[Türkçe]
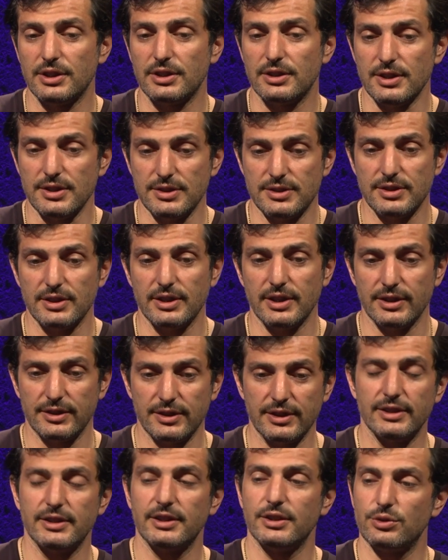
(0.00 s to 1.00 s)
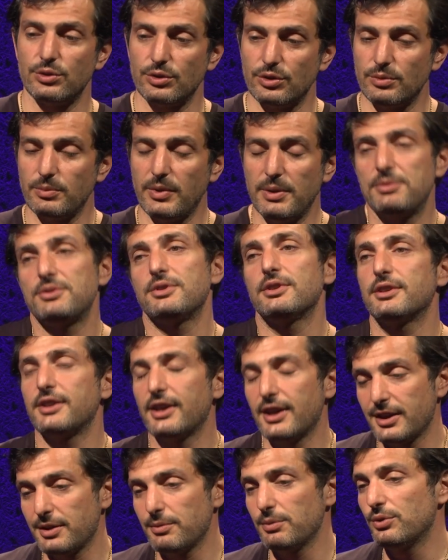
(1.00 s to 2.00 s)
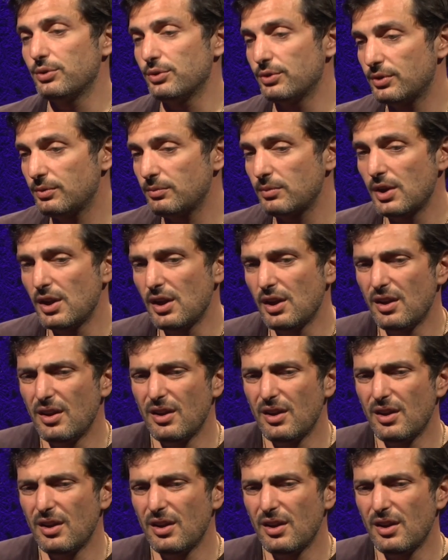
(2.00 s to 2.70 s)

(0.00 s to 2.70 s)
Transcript: kitlesiyle deal ediyorum. Hepsini takip ediyorum.